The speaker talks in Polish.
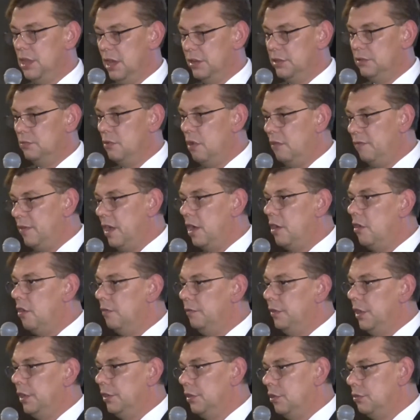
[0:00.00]
na słowach
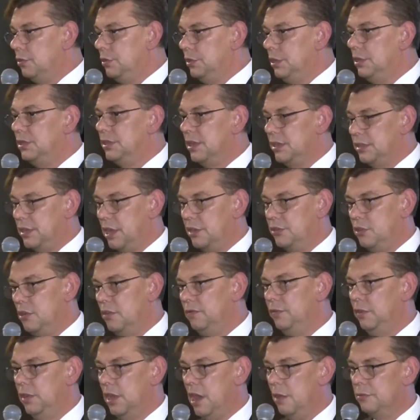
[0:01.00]
o wierności
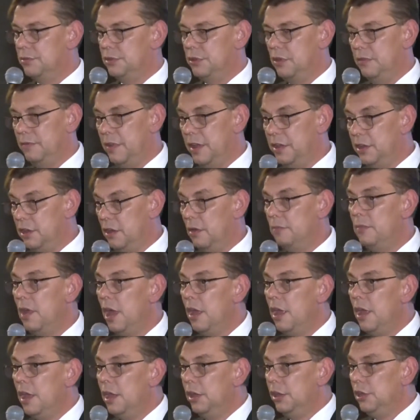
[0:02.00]
cesarzowi i Austro-Węgrom
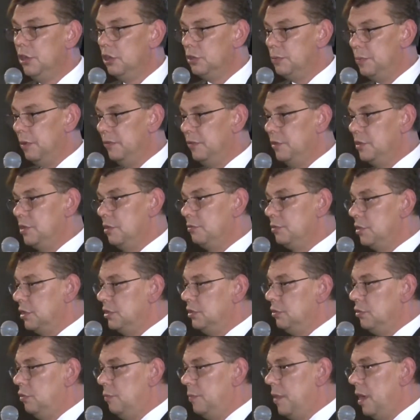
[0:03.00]
i odpowiedział,
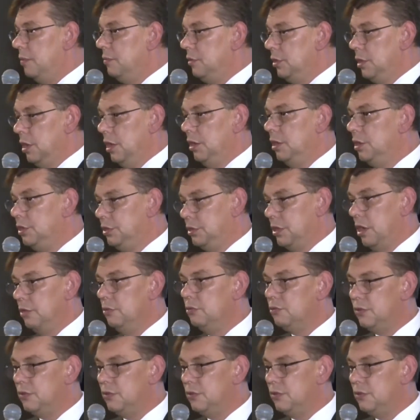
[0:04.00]
że z trupami nie idzie.